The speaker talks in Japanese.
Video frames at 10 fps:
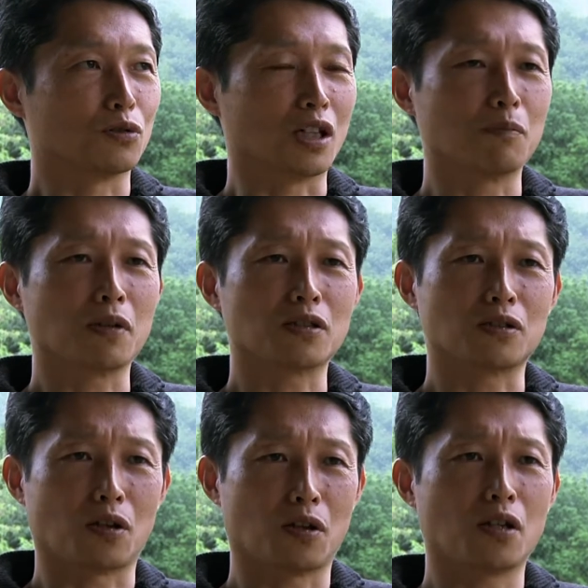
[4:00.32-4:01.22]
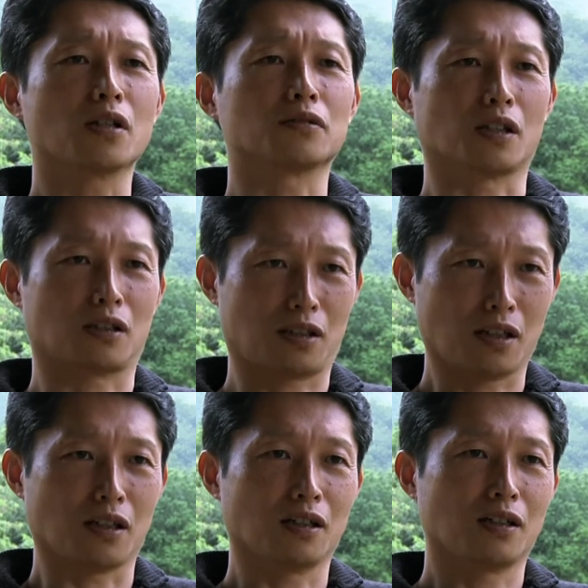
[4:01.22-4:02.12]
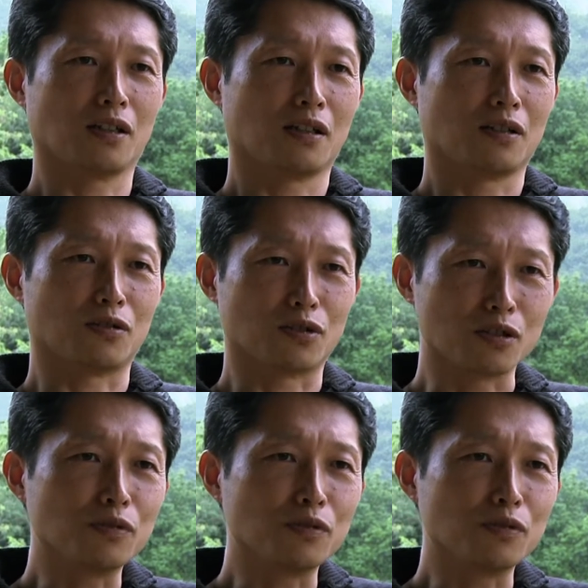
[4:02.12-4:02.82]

ういう原発に頼らなくたって十